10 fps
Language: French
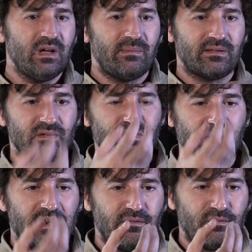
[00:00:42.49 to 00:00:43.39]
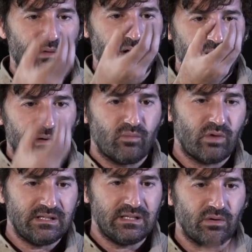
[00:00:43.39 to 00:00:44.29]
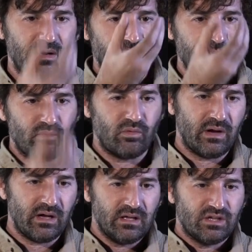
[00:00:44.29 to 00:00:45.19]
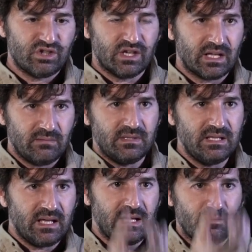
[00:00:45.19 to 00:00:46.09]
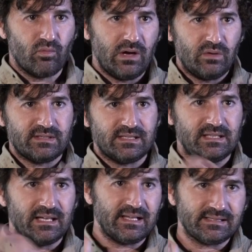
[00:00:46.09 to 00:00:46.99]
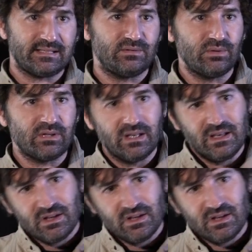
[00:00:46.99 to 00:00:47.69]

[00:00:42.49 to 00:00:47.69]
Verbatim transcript: parce que je suis à la fois moi Nicolas, moi Jérémy et moi le cinéaste, et donc